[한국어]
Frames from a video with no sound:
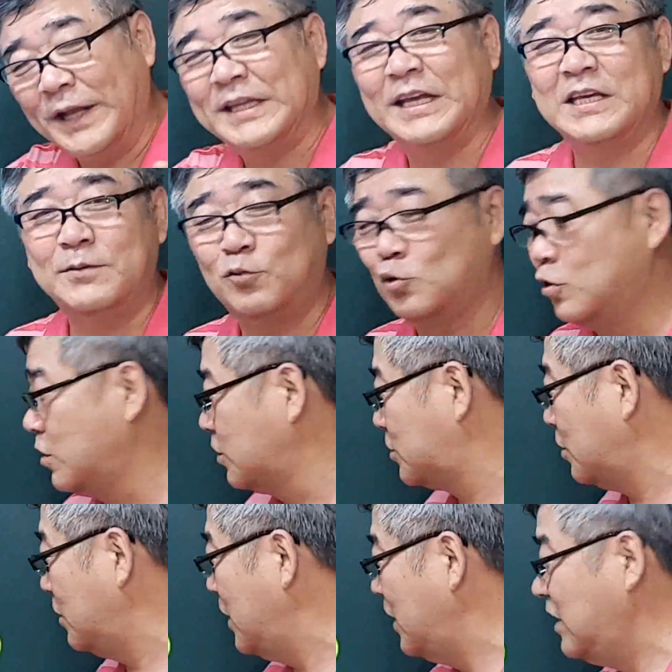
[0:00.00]
바탕이 부는
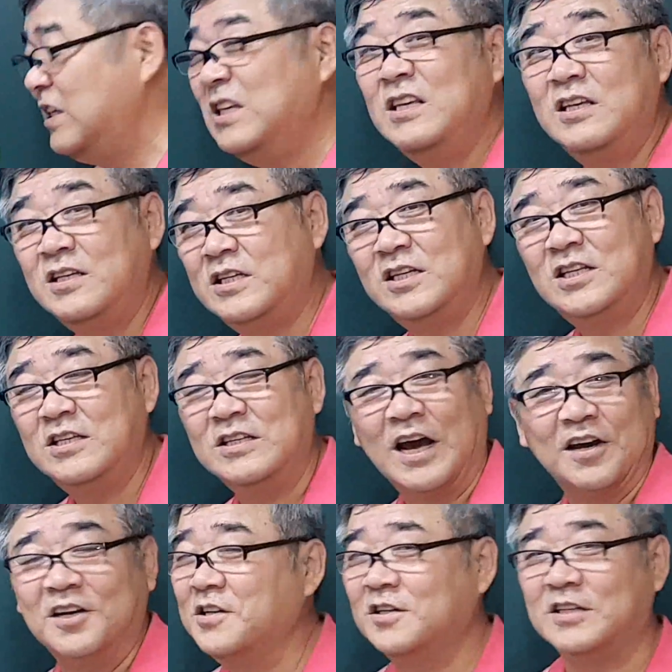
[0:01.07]
것은
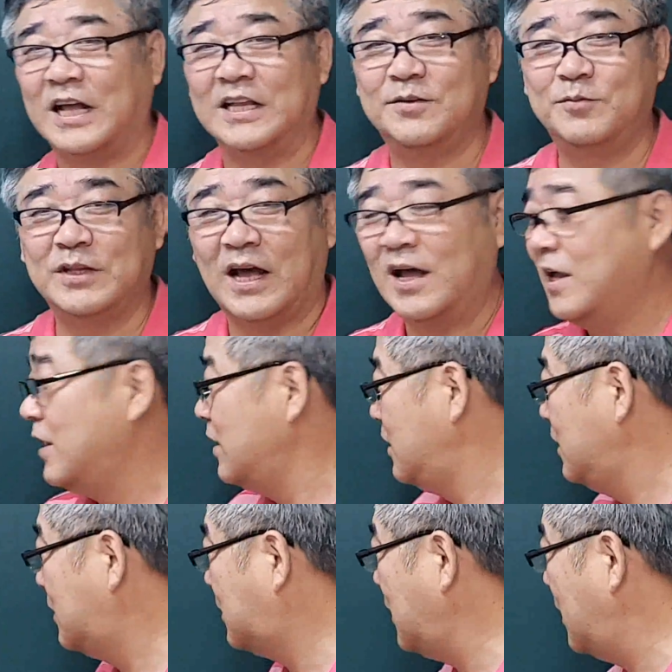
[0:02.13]
이진이냐 그런 건 아닙니다.
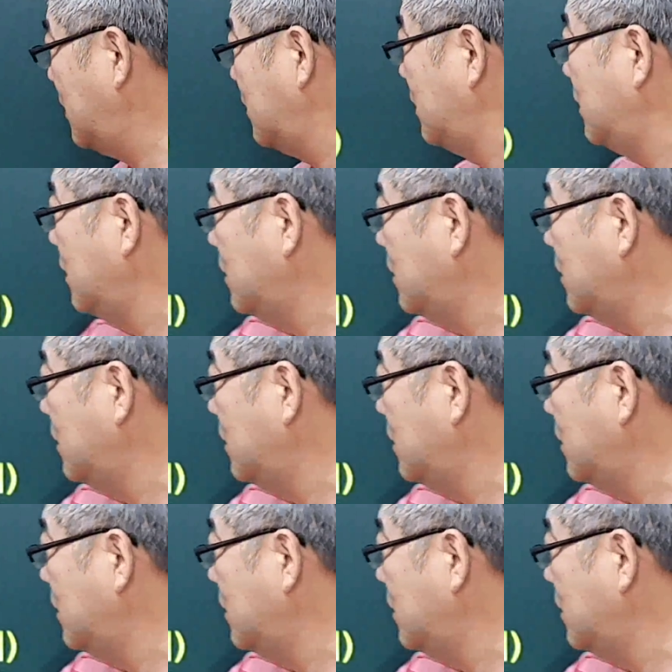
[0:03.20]
이때는